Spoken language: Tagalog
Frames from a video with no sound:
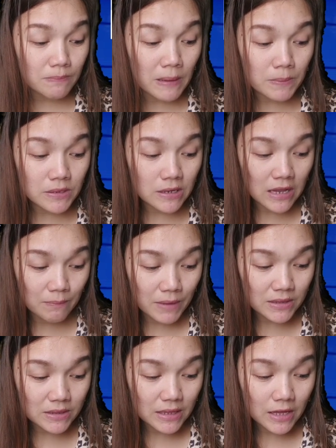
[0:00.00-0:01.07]

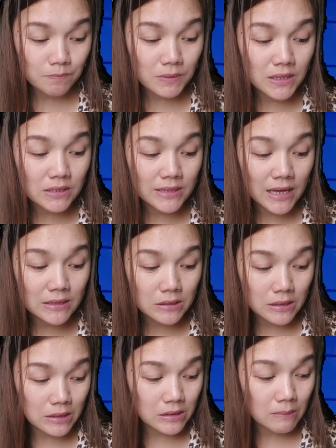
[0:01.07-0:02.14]
nagpapasalamat at
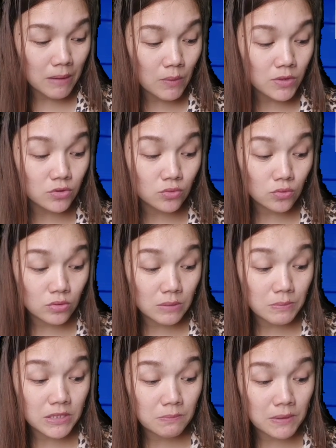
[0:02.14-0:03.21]
pinagdadasal sa bawat tulong
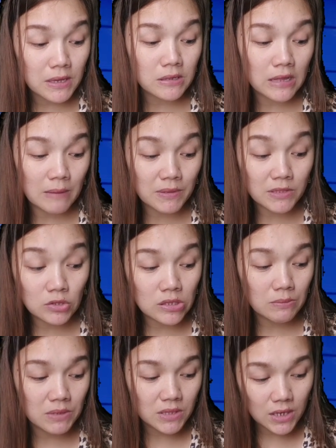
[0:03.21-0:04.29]
na binibigay sa amin dito
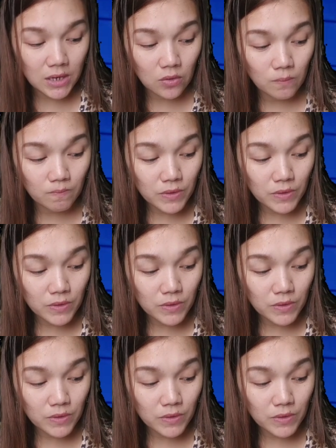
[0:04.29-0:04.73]
sa Mindanao.